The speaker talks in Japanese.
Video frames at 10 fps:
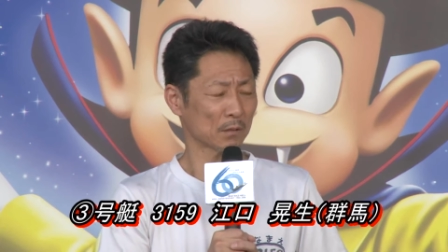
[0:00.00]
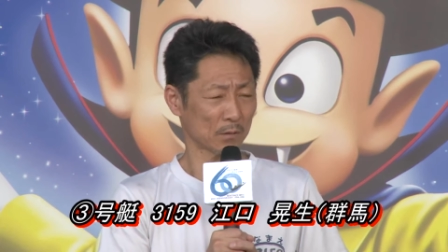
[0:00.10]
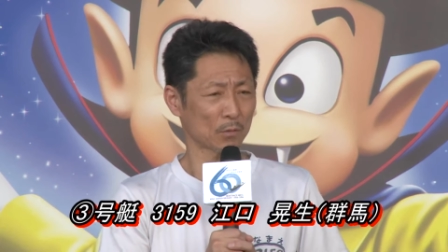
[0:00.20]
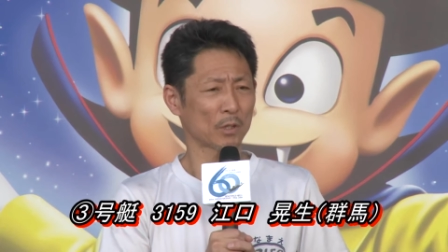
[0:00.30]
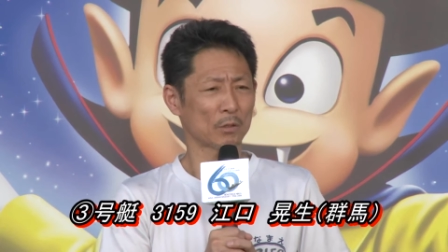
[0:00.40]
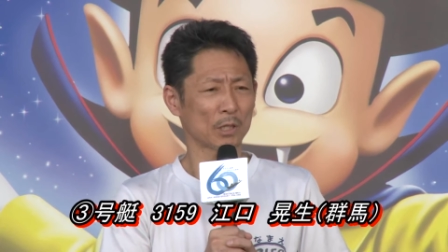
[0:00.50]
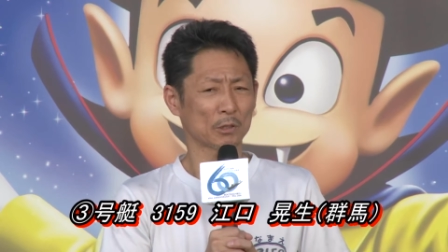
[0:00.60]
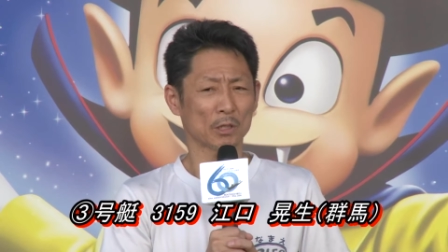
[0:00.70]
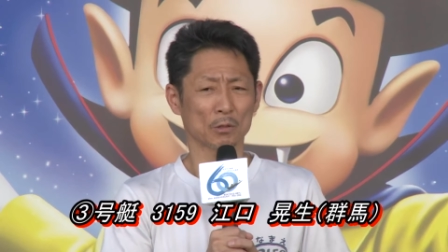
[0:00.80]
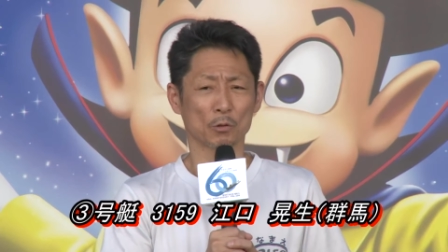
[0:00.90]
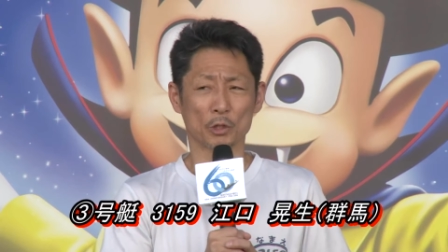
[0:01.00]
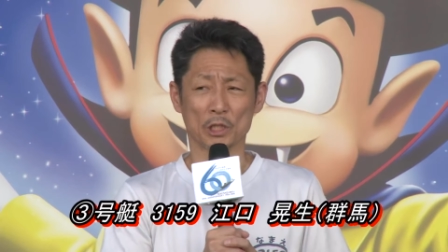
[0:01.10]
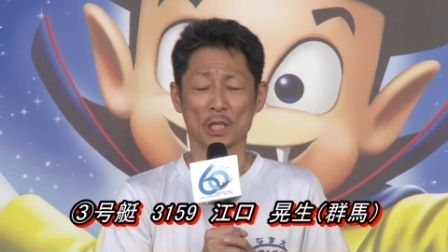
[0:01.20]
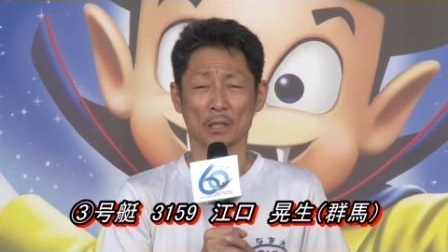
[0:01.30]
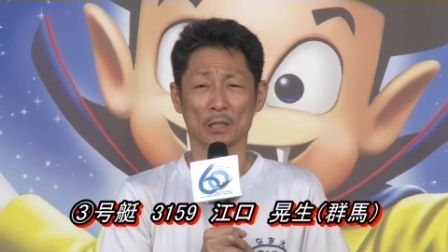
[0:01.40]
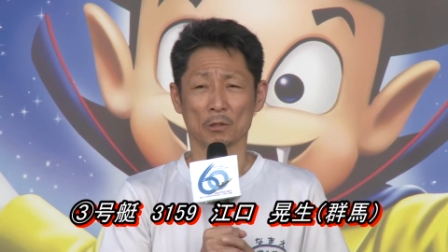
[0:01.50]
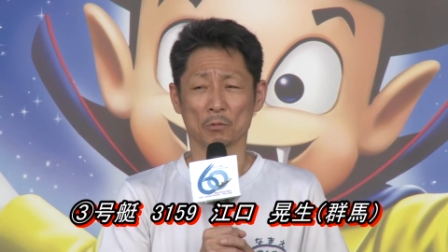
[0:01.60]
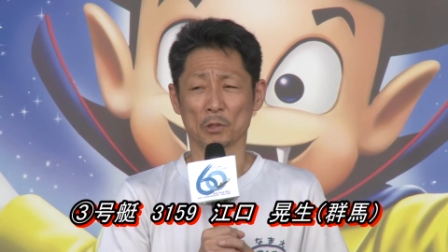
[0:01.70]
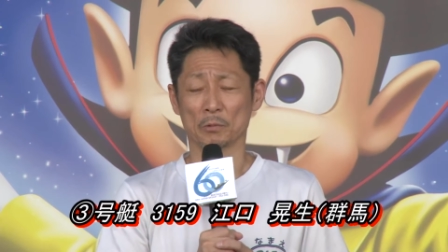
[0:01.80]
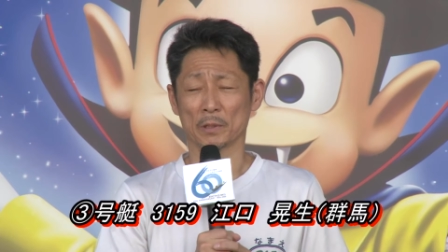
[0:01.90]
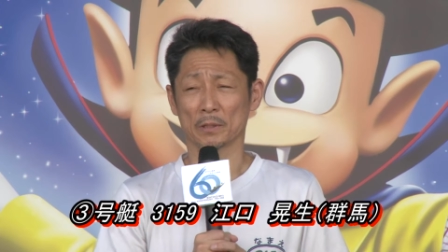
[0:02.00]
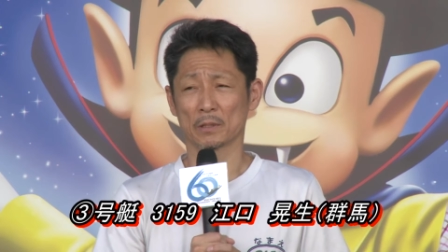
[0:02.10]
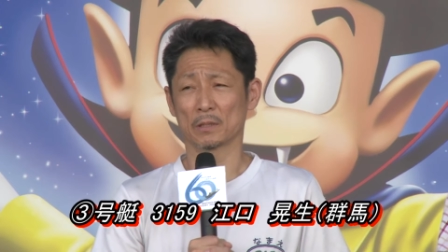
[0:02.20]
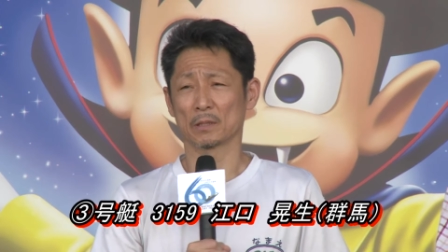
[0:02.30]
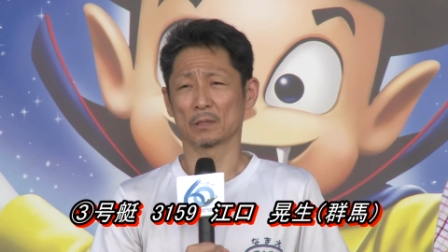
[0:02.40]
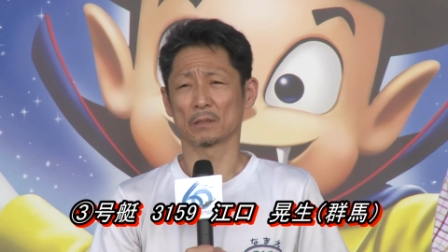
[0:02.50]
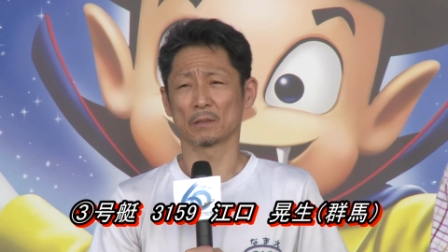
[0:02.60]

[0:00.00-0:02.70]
その辺の足は特に仕上げたいと思います、はい、